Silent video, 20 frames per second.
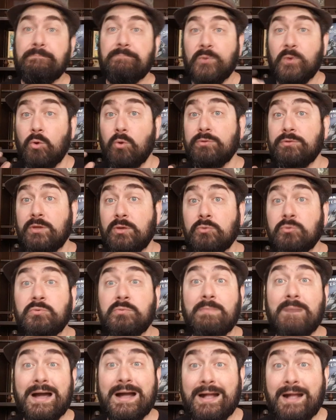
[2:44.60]
conteúdo
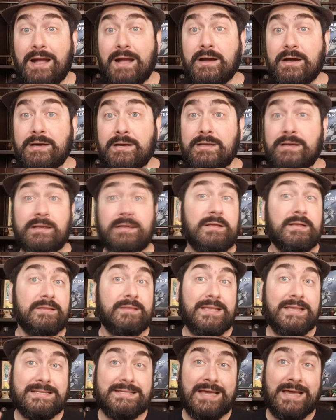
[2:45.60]
bacana
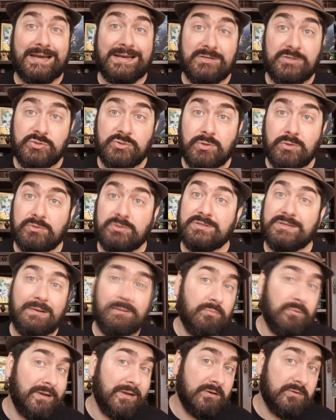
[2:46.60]
nessa área de jogo de
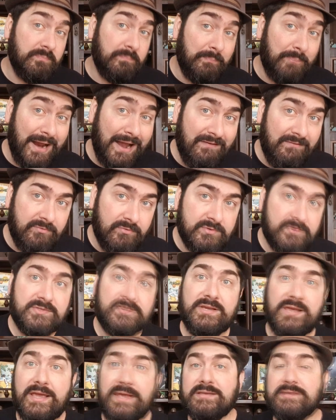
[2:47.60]
tabuleiro para
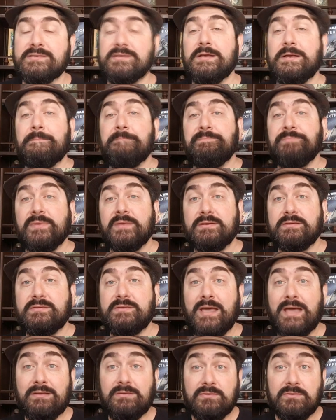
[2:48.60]
vocês,
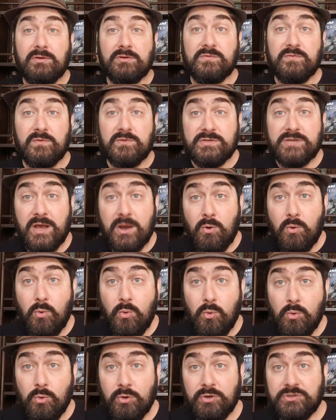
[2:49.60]
certo? Então se você
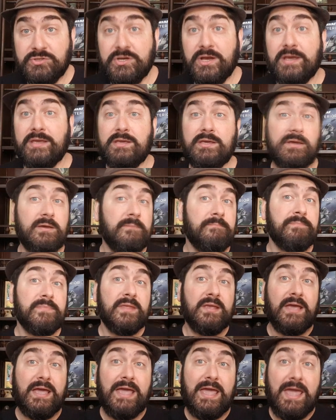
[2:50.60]
curte aí,
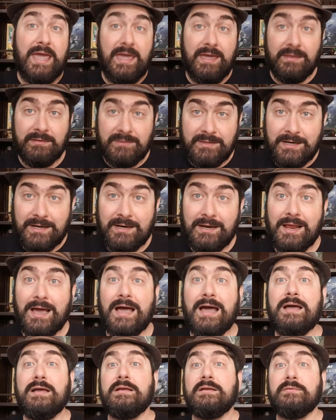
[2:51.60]
entra
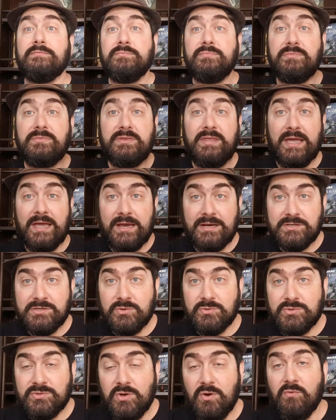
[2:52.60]
lá, deixa
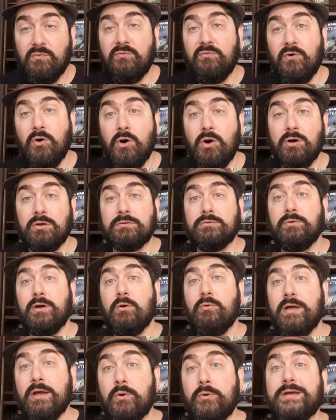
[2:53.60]
o seu voto, é
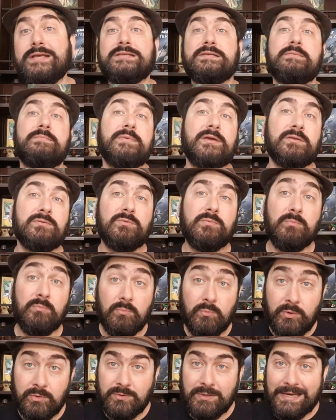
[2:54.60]
um reconhecimento
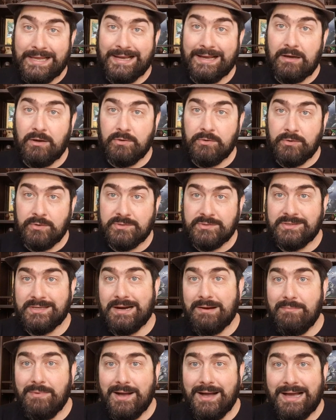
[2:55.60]
muito legal ao nosso
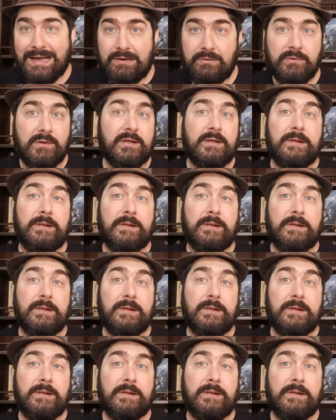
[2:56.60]
trabalho.